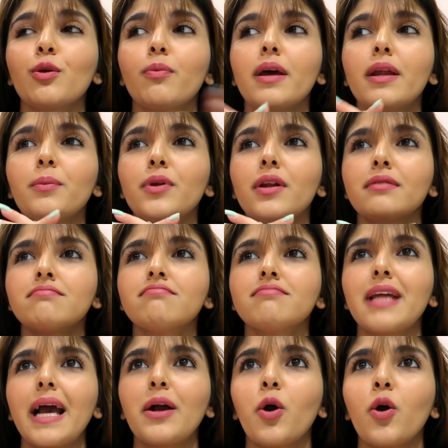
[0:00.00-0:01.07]
तो मैंने बोला
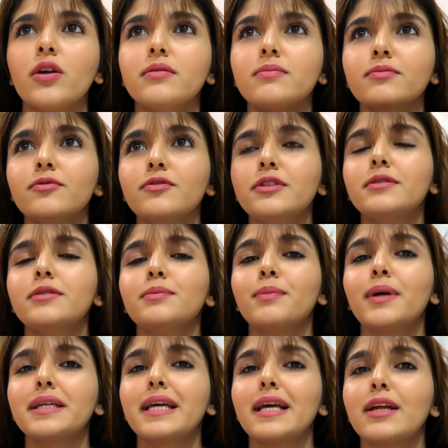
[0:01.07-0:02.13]
थैंक गॉड फिर
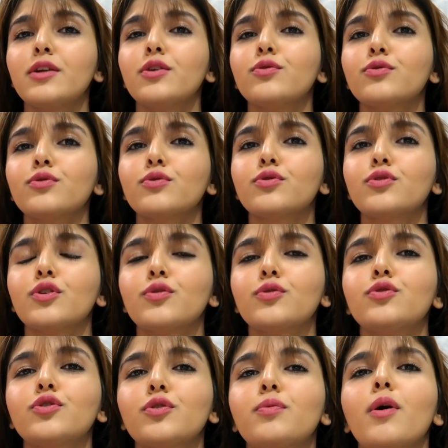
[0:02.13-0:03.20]
मैं रही नहीं हूँ तो कुछ ना
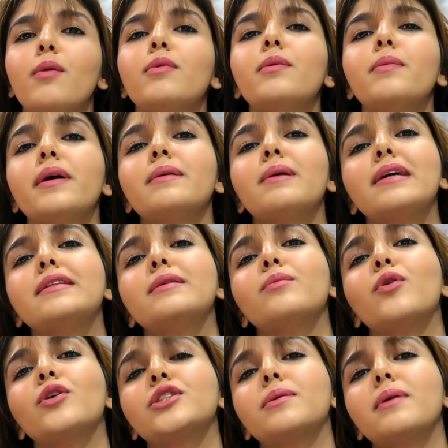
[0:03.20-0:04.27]
कुछ तो प्रॉब्लम है आई थिंक
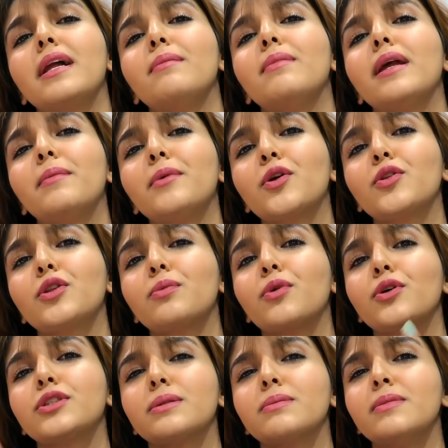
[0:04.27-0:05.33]
मौसम आई ब्लेम इट ऑन द
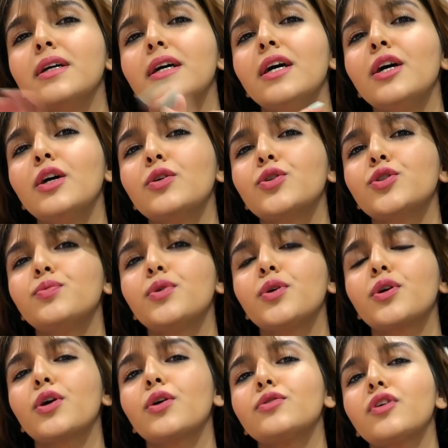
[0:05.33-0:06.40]
मौसम कुछ भी
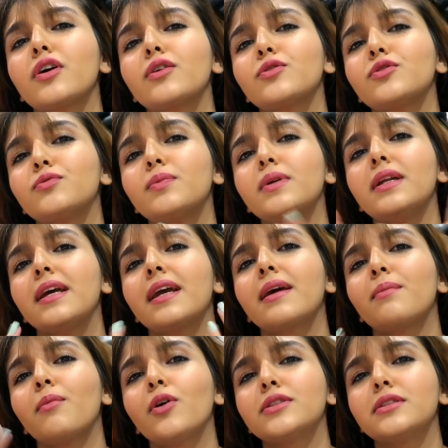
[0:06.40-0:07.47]
हो रहा हो चाहे कुछ भी
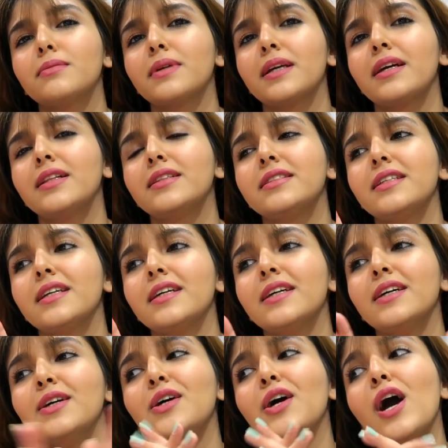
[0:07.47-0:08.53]
लेकिन मौसम की गलती
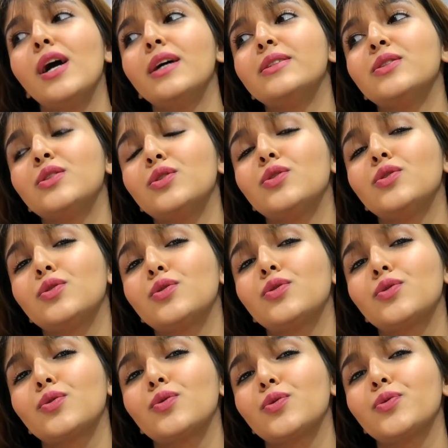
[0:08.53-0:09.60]
है
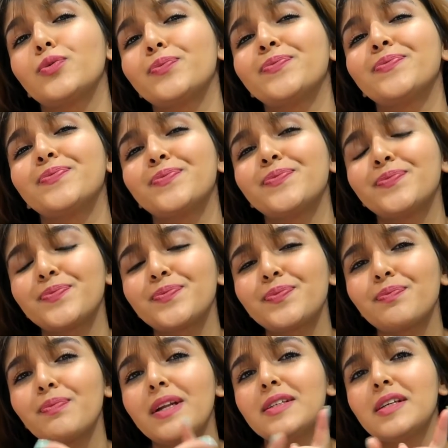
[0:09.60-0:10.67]
सो so,
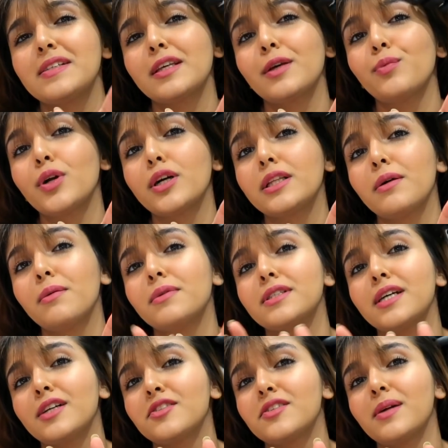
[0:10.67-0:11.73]
मैंने जैसे ही बोला था मैं
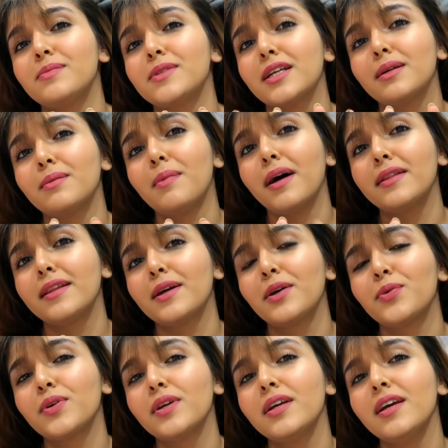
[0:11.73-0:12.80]
मसाज के साथ ज़्यादा बात नहीं
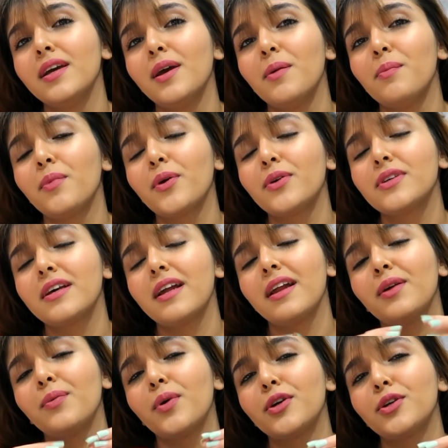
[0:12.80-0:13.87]
करूँगी बिकॉज आई
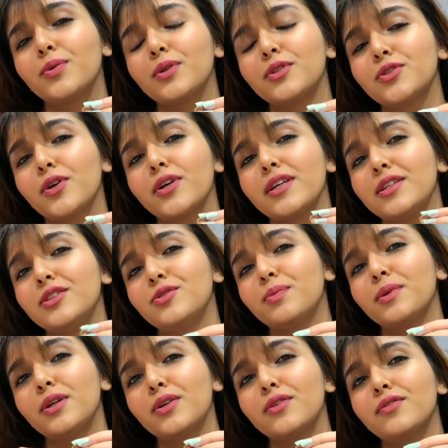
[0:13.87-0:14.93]
रियली वॉन्ट टू एन्जॉय ईच
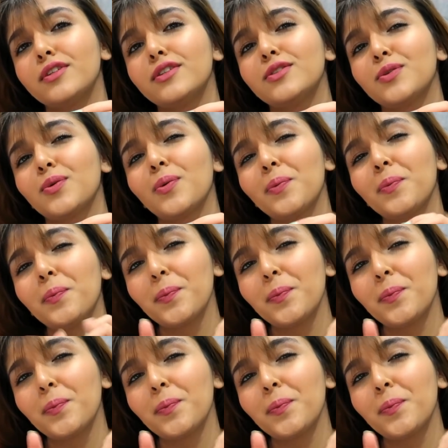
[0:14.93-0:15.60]
मिनट ऑफ इट सो